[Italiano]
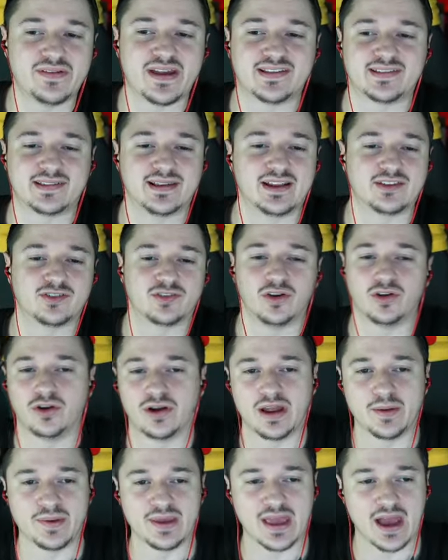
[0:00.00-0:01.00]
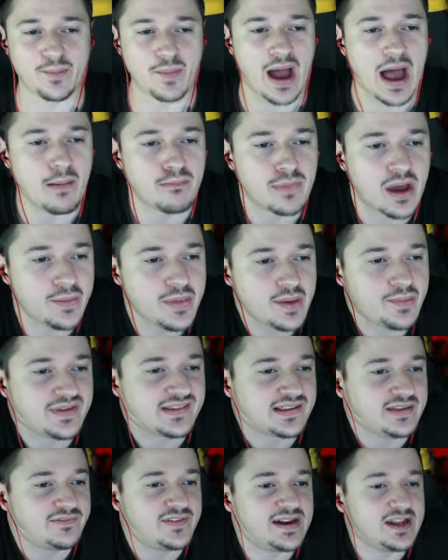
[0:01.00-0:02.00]
deve essere solo la mia. Mamma mia, mi
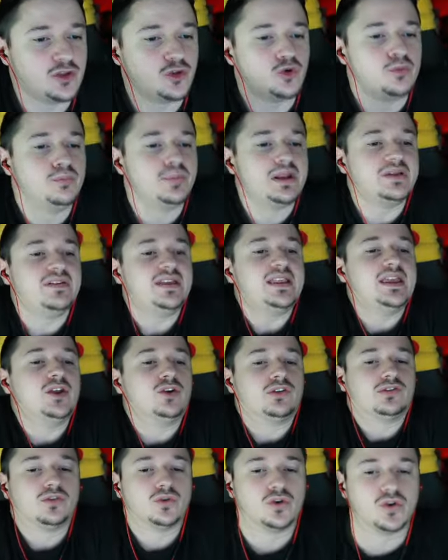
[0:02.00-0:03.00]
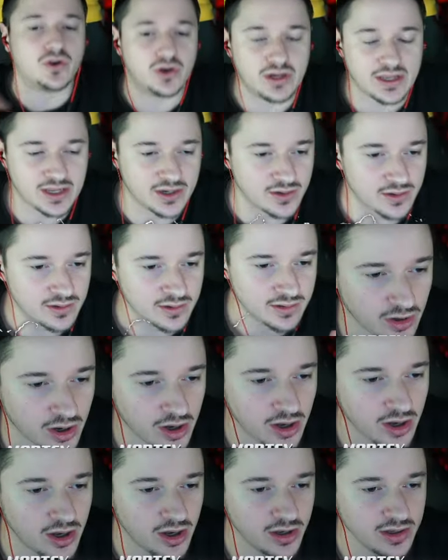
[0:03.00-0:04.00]
sta venendo un brividino succolino.
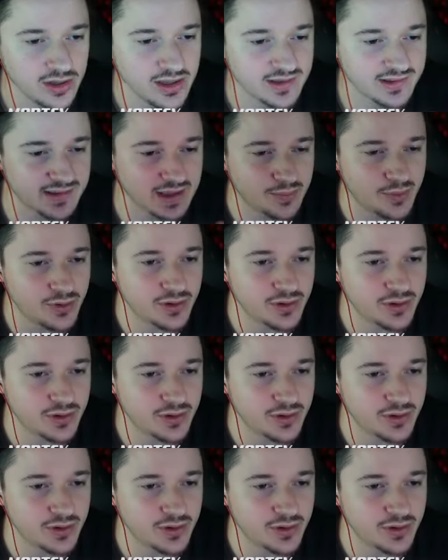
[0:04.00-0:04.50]
Togli sta